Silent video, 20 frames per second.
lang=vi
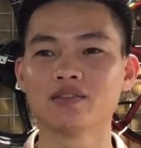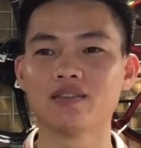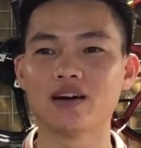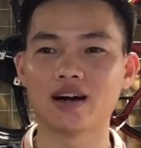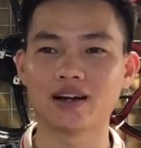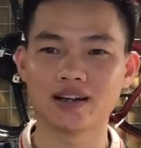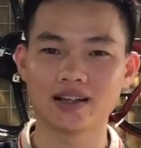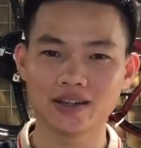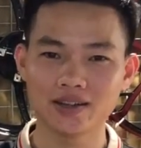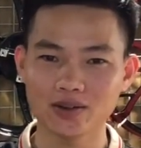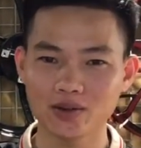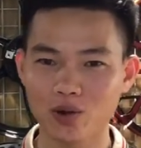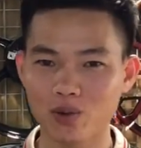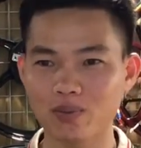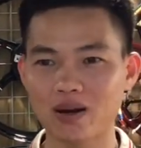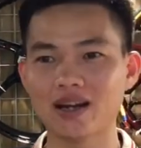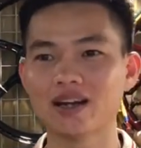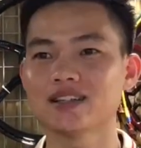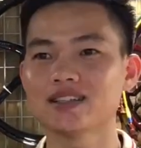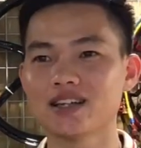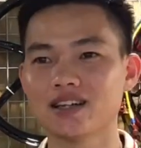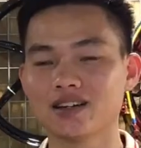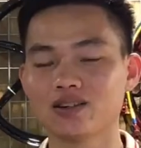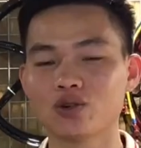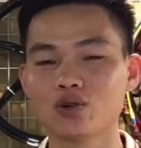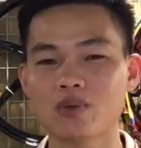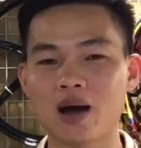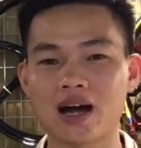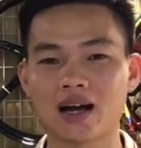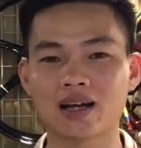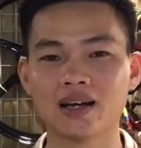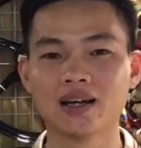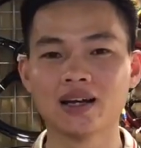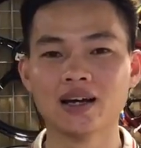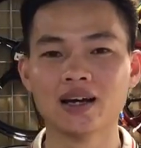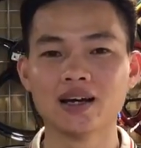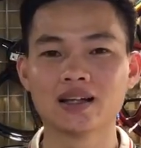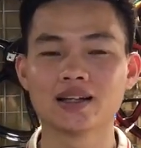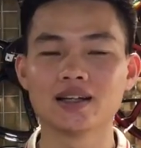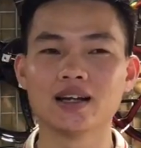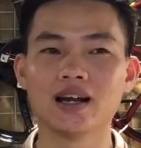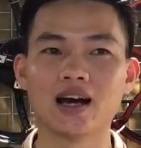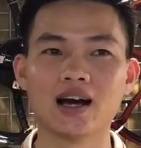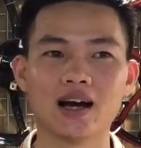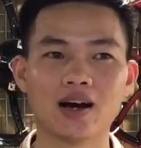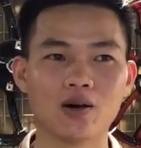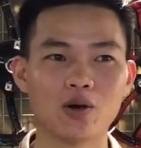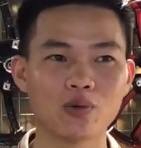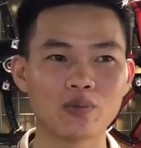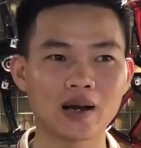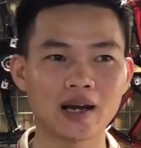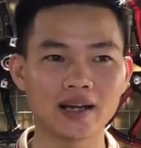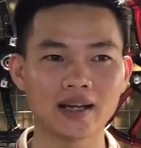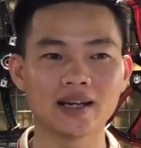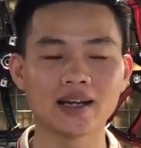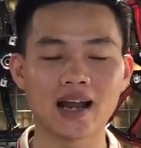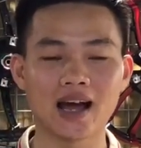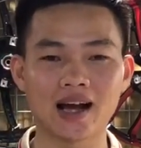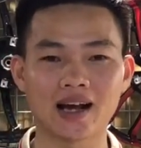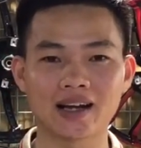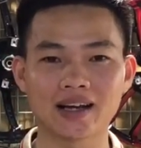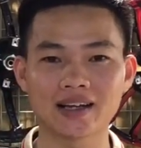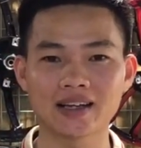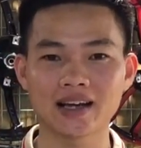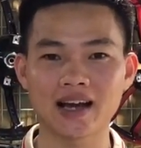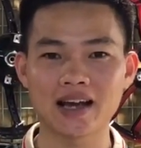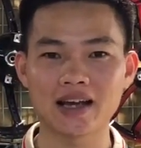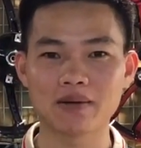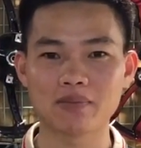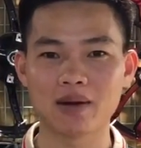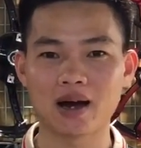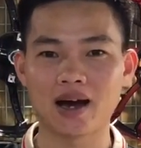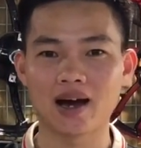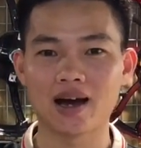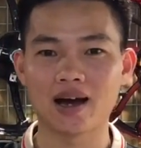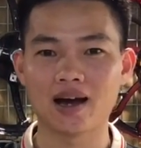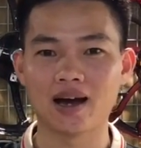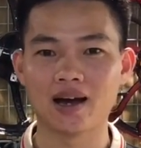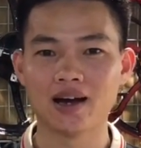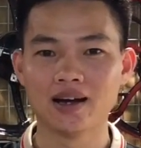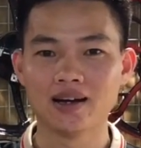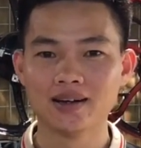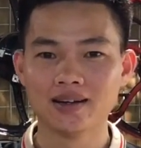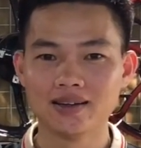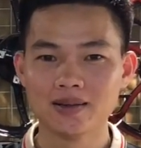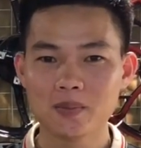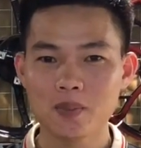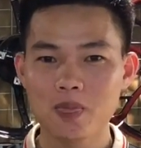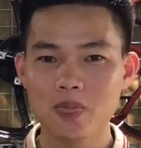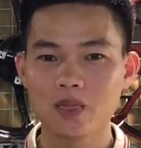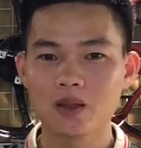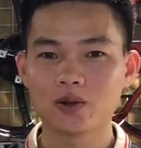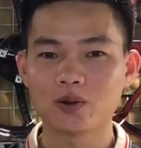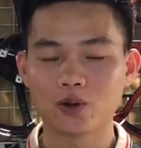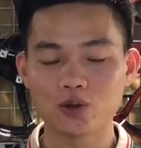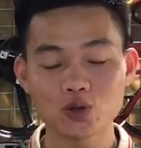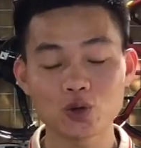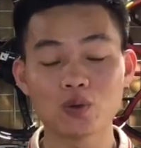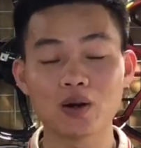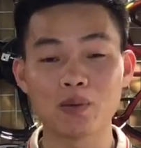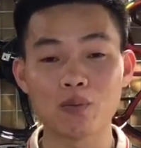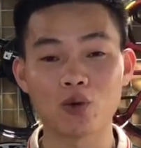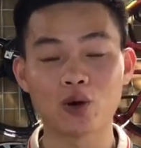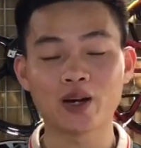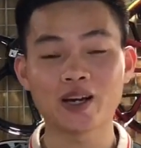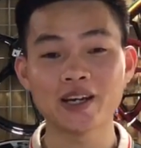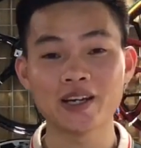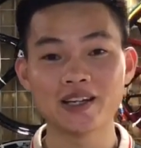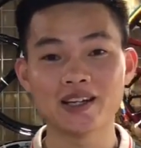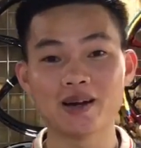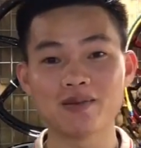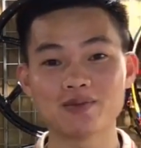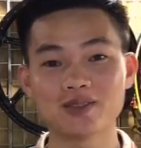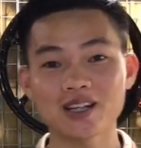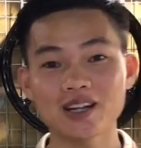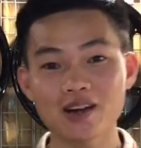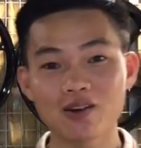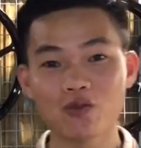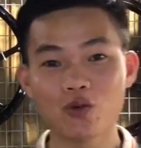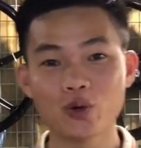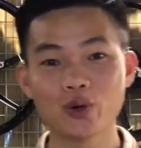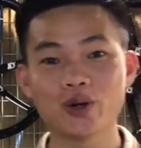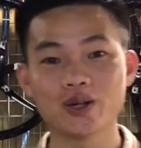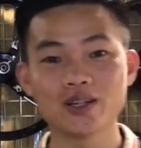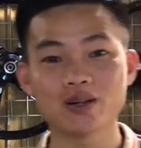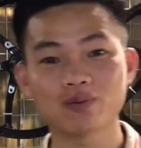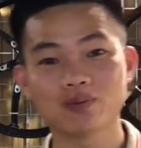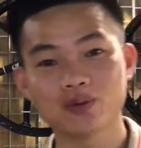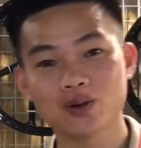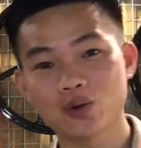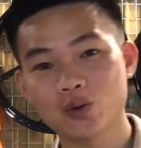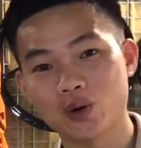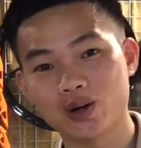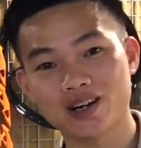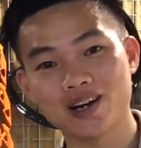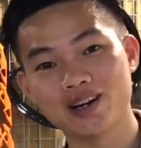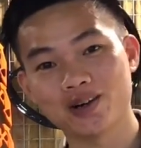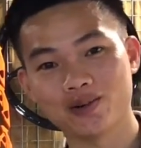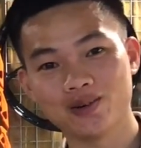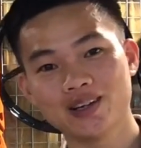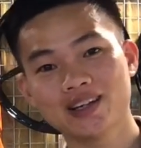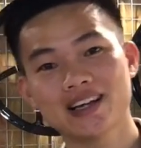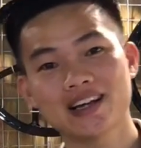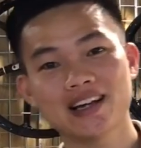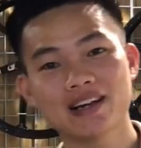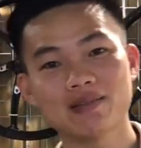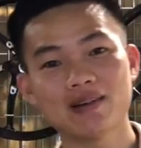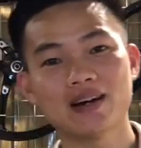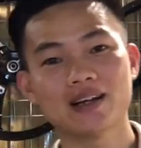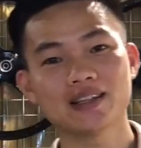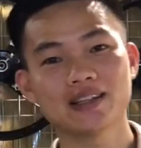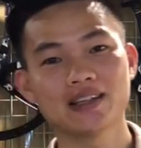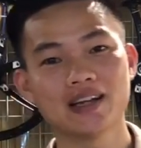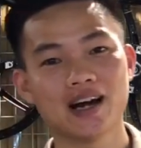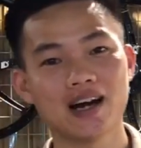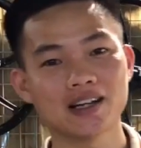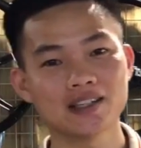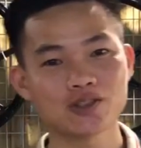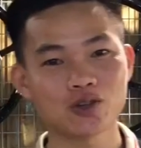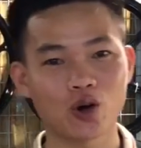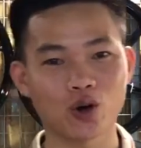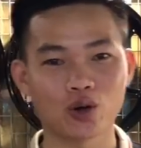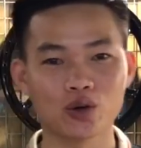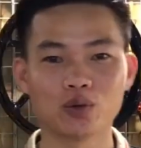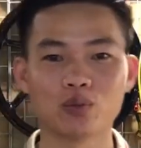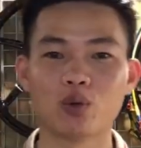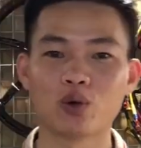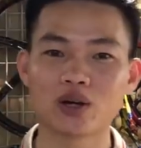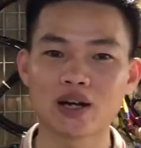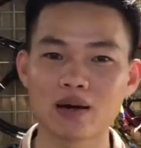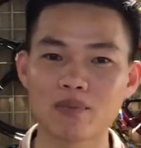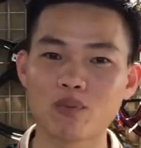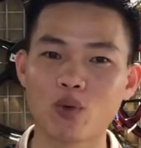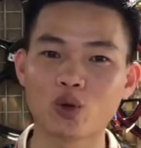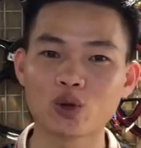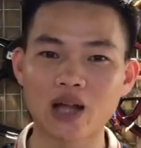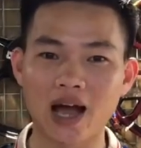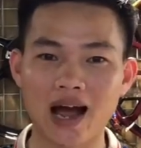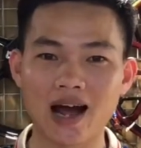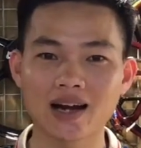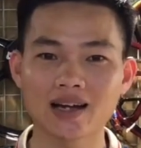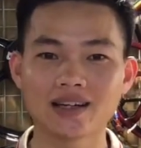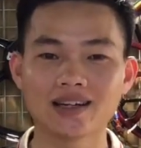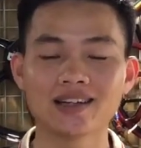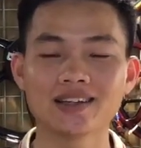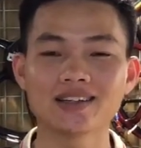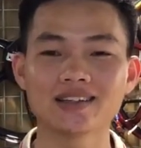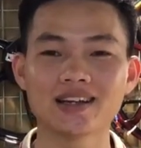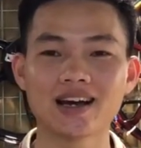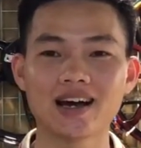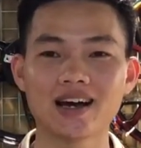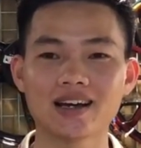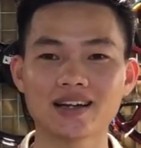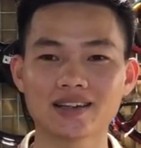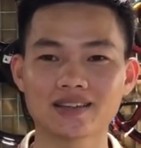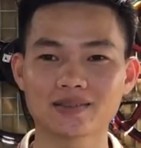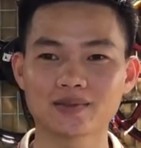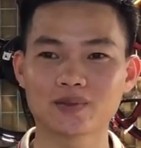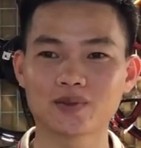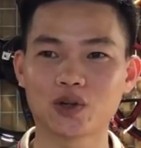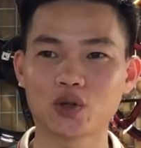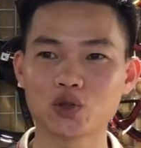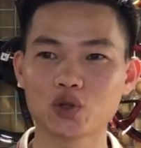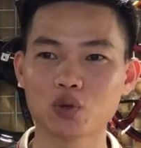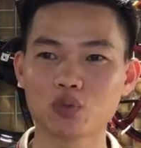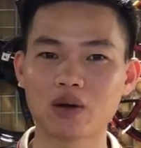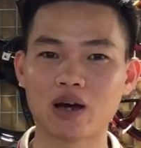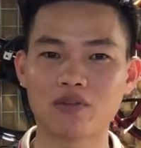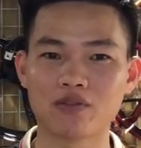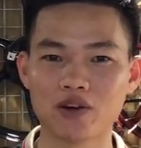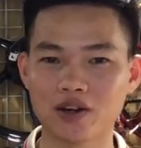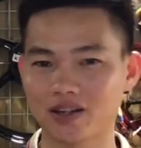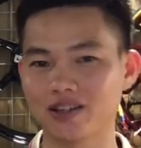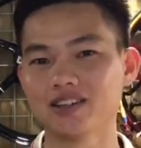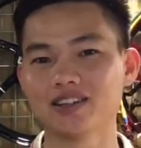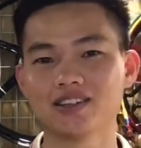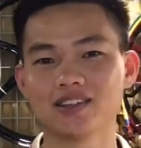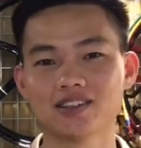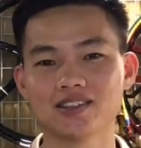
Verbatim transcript: và đến hôm nay Lĩnh nhận được nút bạc. Thì là hôm nay là cái ngày mà Nói chung là một kỷ niệm rất là vui ở trong cuộc đời của Lĩnh anh em ạ Thì à, tròn 1 năm 4 tháng Lĩnh đã nói chung là vượt